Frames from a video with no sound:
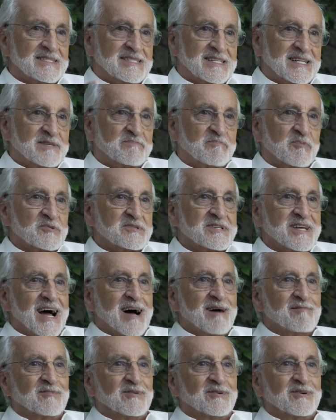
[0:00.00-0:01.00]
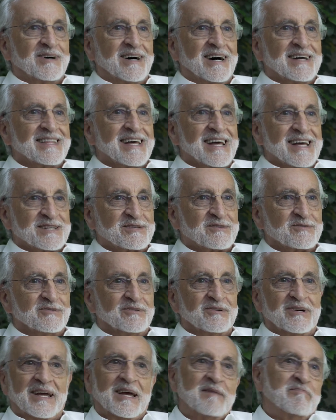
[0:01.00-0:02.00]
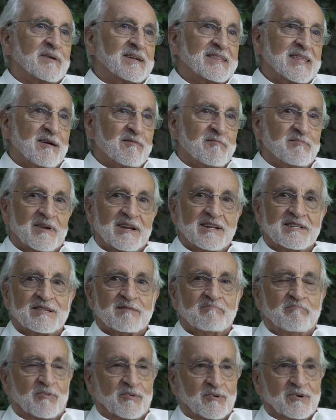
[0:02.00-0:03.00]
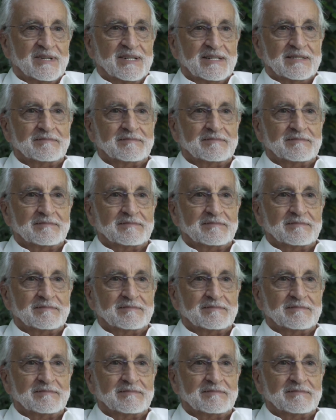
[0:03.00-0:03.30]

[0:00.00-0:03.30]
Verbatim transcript: ci sposiamo adesso e partiamo per il Giappone.